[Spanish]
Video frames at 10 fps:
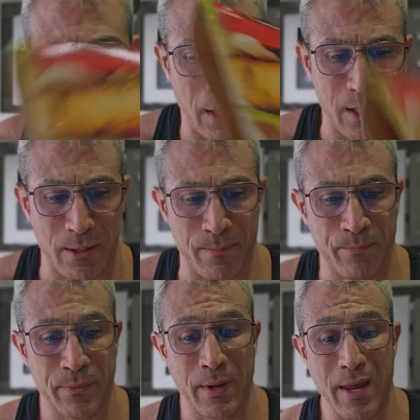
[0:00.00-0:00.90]
Protein.
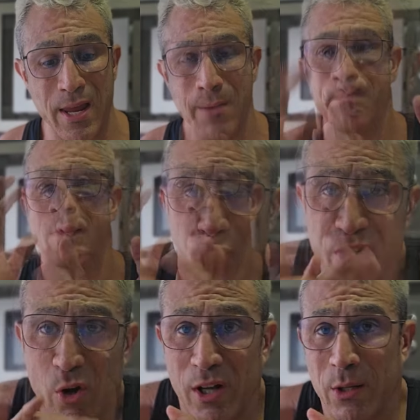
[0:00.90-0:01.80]
Y un
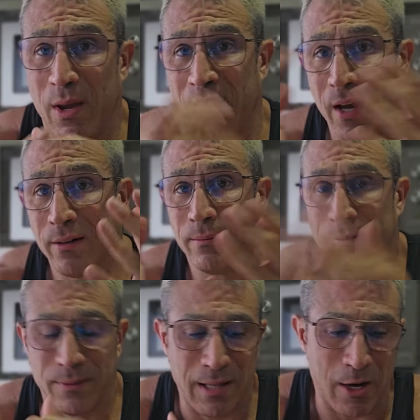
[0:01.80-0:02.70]
consejo que te voy a dar
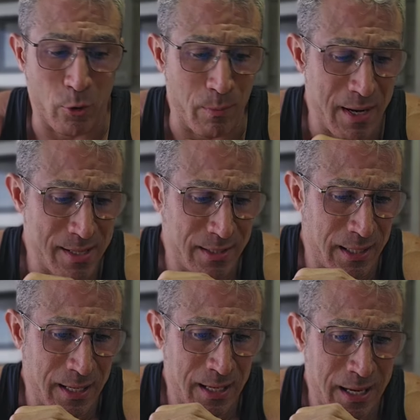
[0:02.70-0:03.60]
la economía
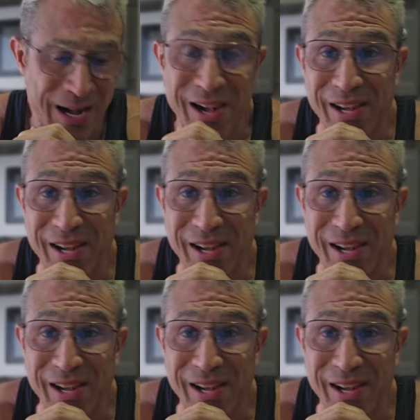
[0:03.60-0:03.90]
está